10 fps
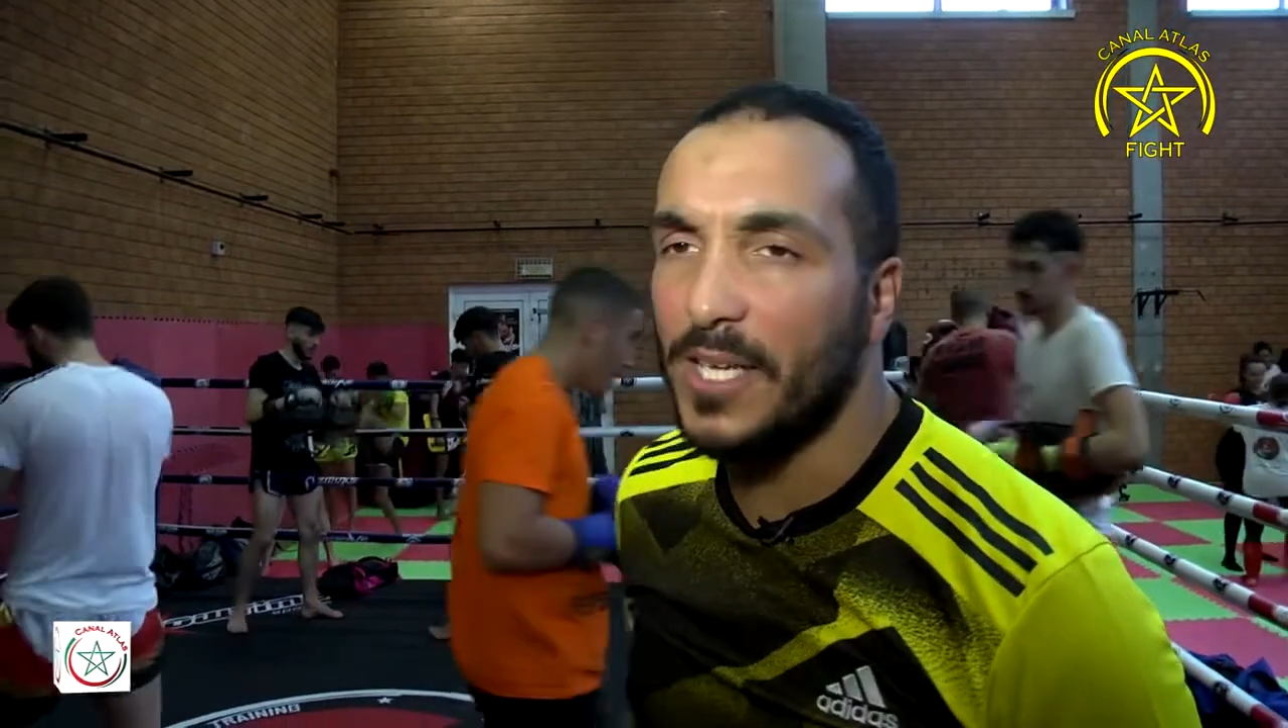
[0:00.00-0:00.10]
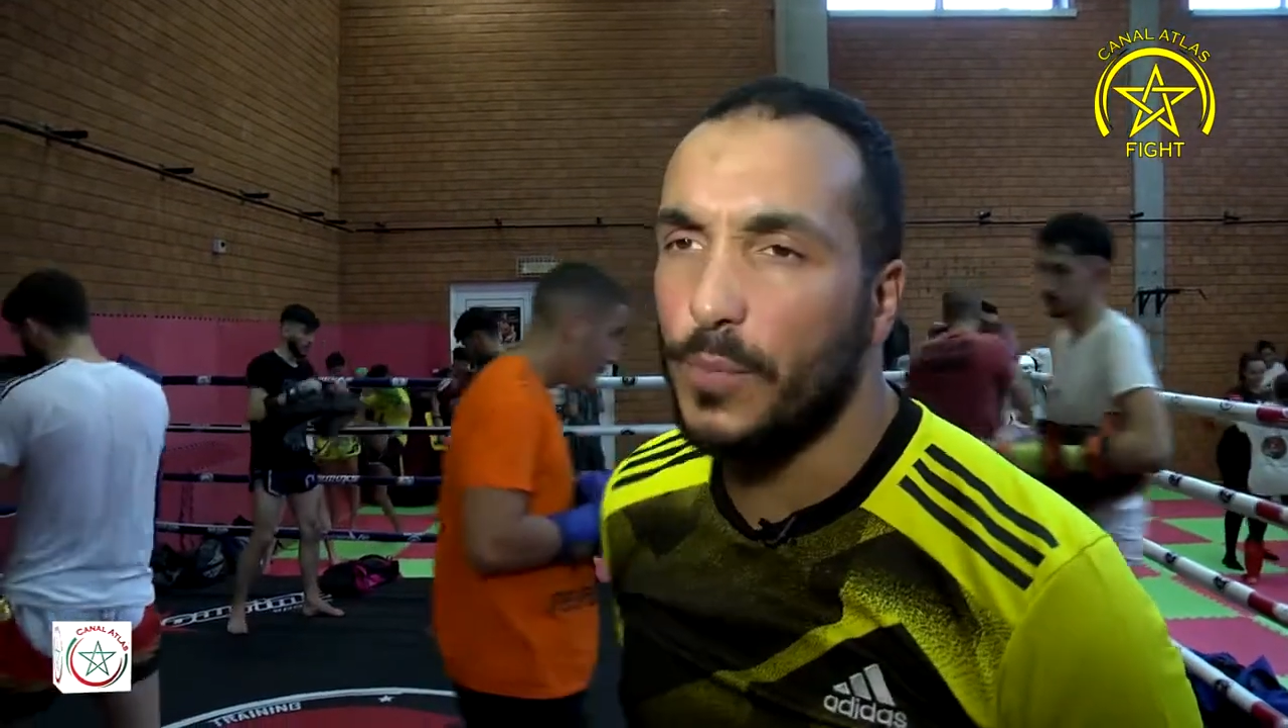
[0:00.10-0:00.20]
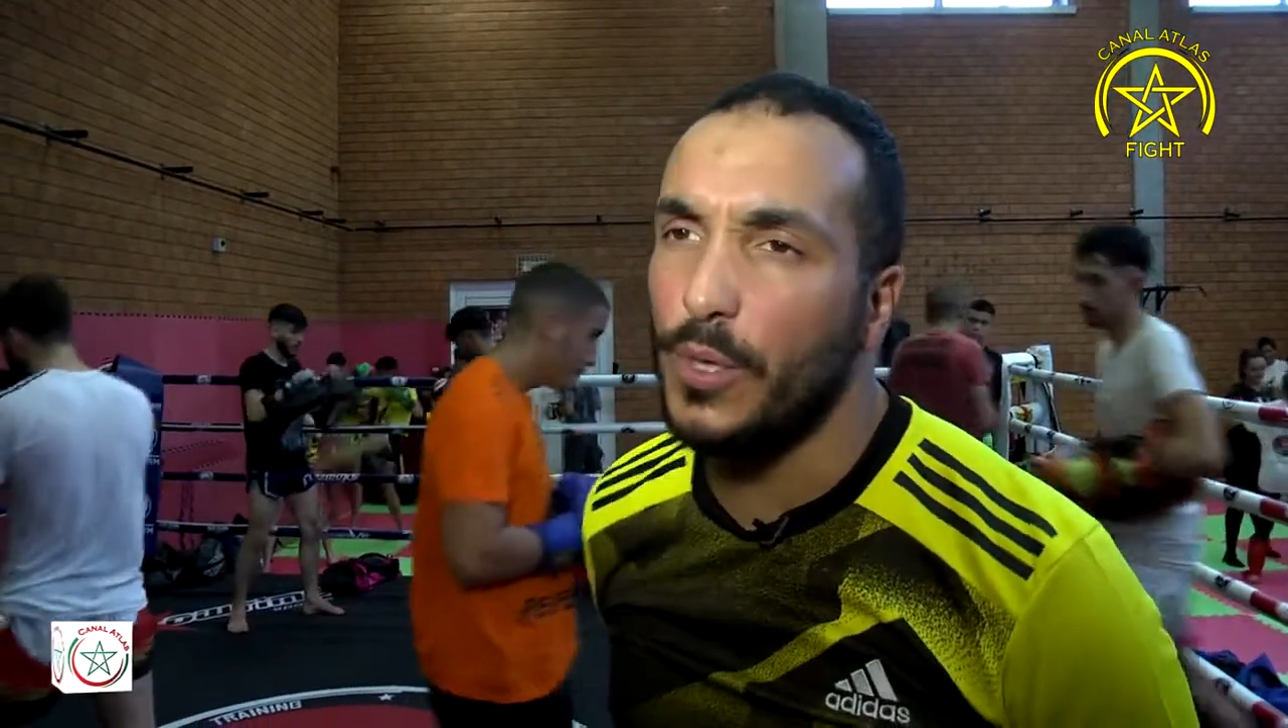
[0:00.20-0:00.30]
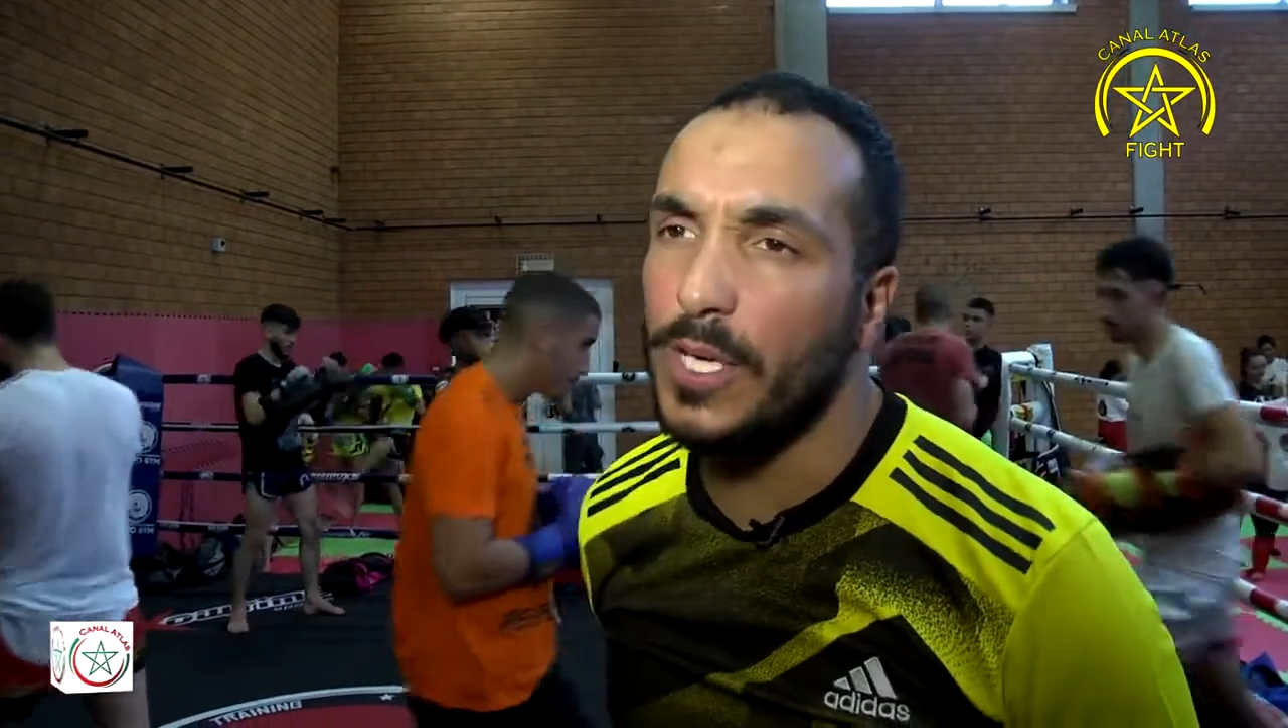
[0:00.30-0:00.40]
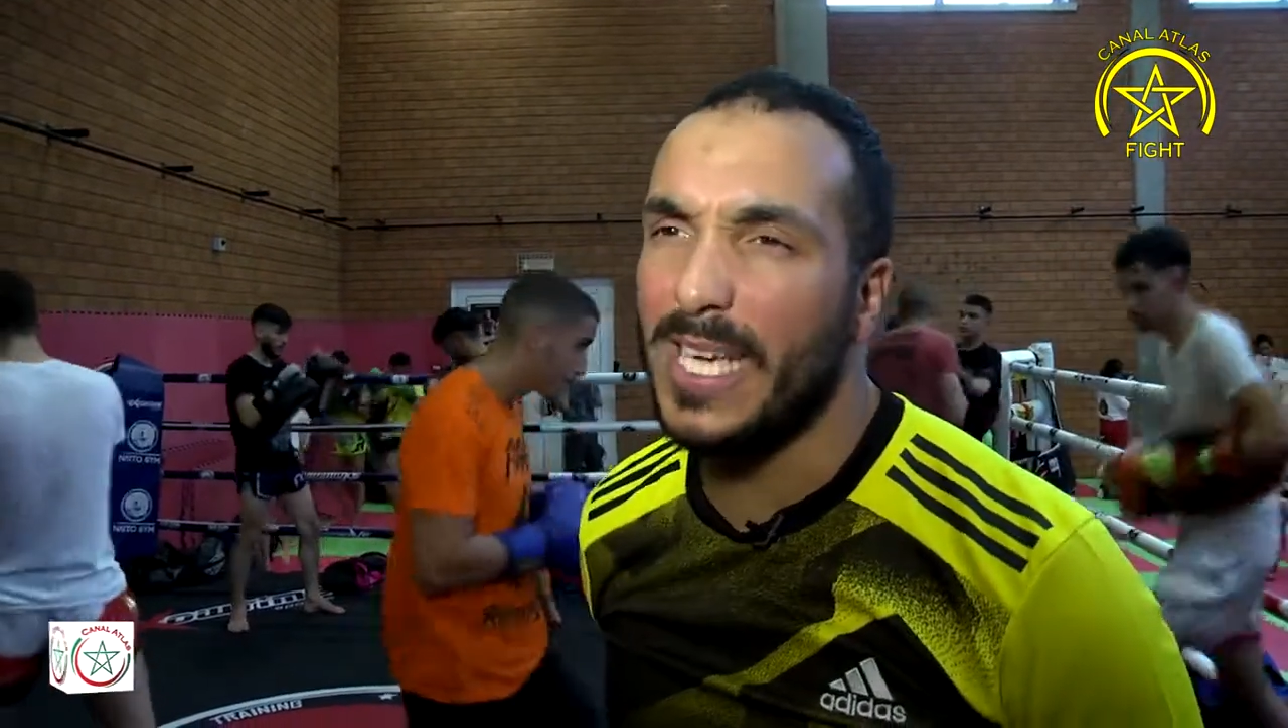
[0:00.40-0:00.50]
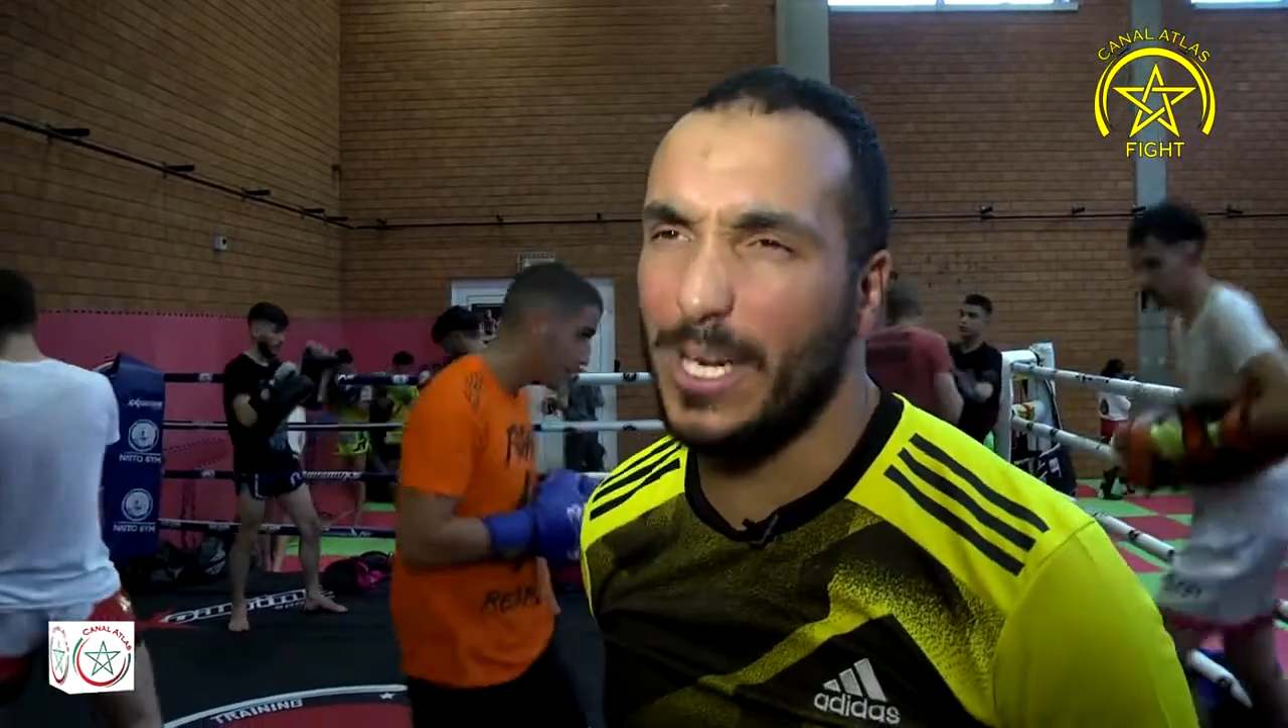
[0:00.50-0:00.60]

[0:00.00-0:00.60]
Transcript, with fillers: ça depuis